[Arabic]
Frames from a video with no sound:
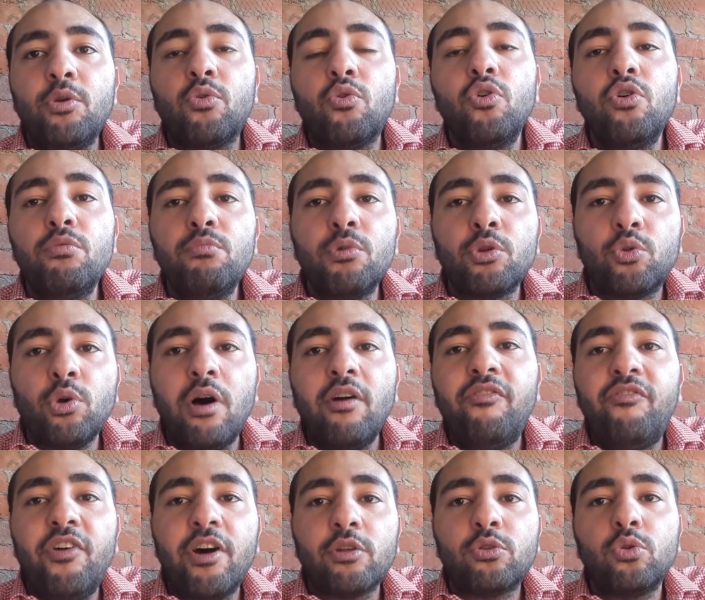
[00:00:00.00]
يكون
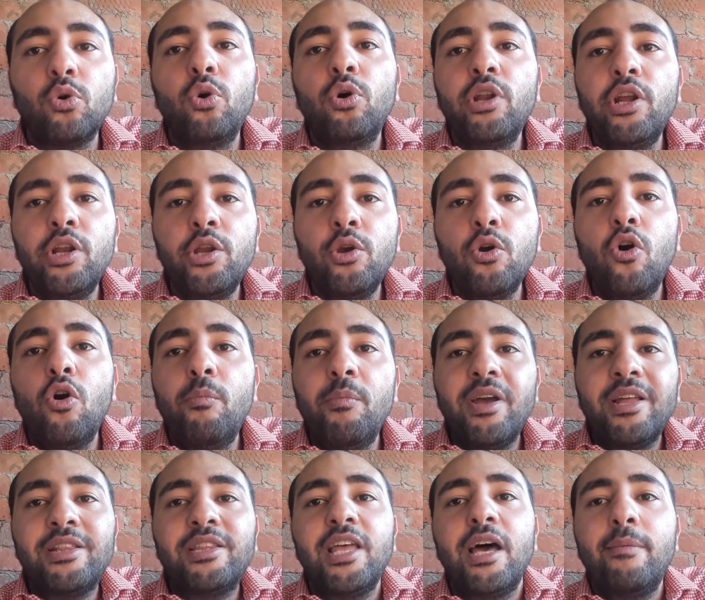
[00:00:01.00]
متوفر طول اليوم
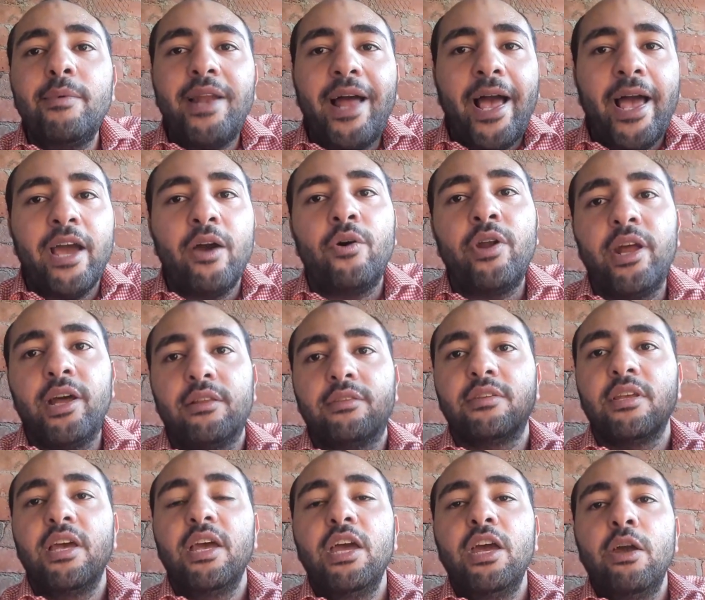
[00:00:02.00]
قدام الحيوانات
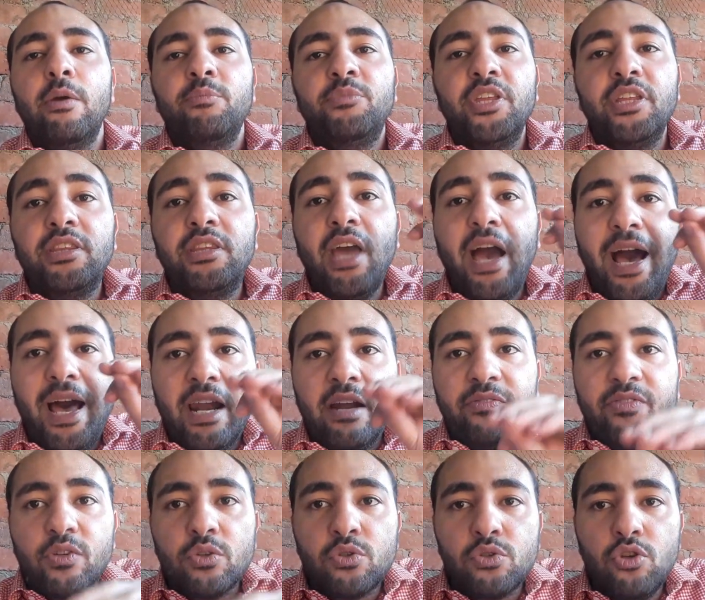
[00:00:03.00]
تدي علف
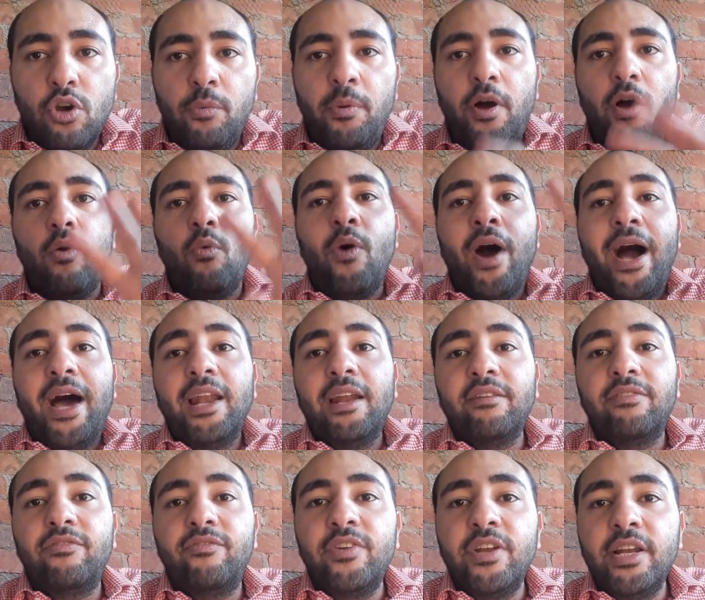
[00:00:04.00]
الصبح
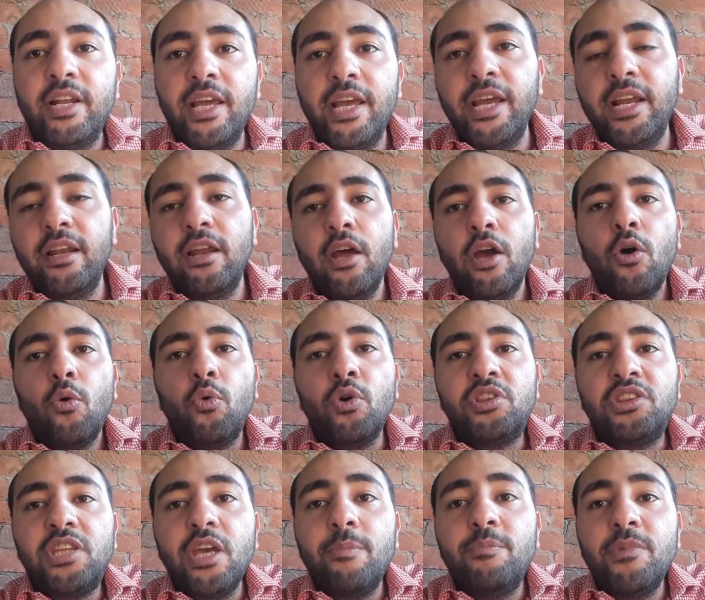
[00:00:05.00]
وعلف بالليل
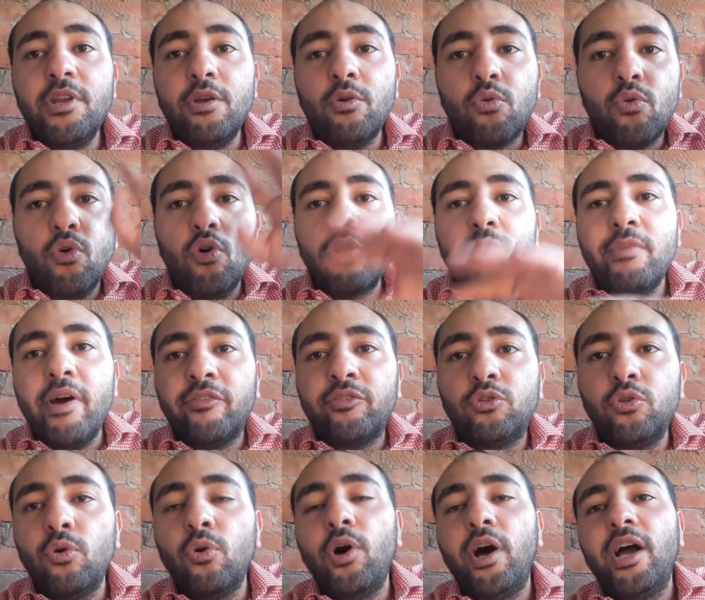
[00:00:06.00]
والتبن يكون
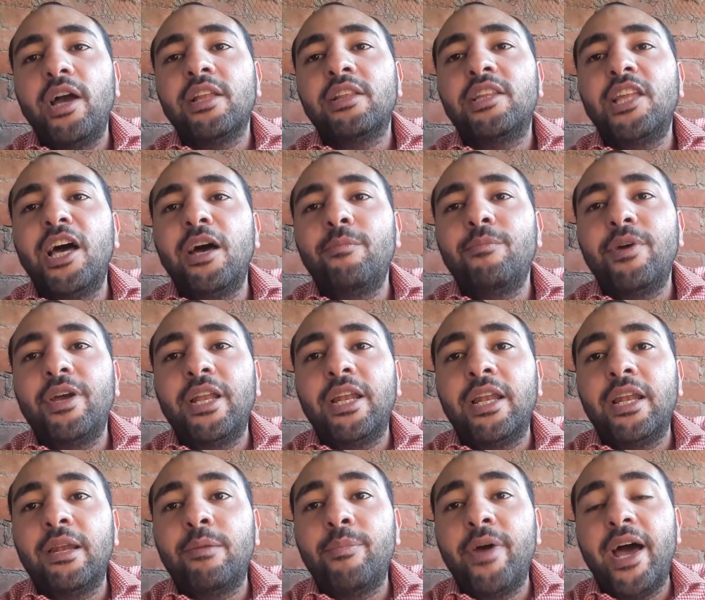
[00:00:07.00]
مفتوح قدام
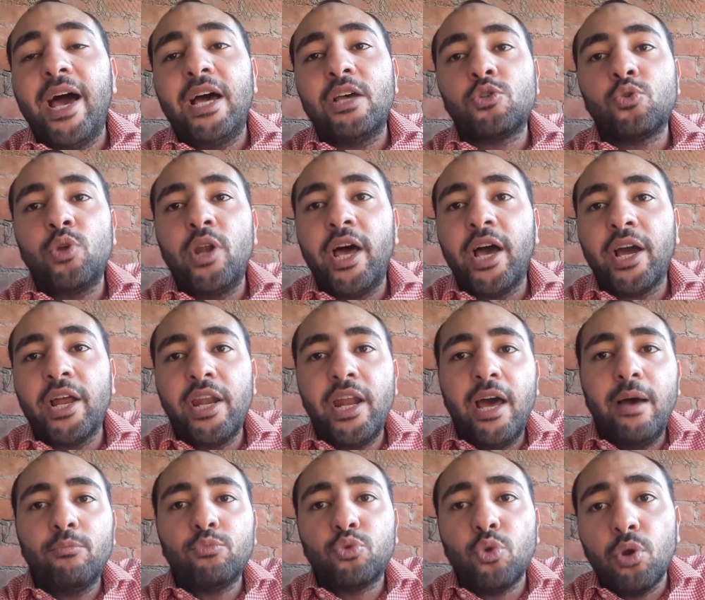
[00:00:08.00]
الماعز
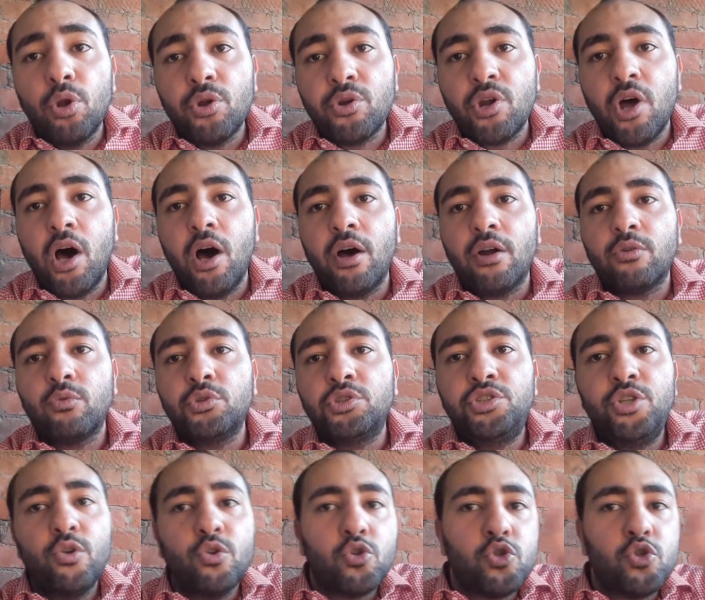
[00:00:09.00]
والاغنام طول النهار وتشيله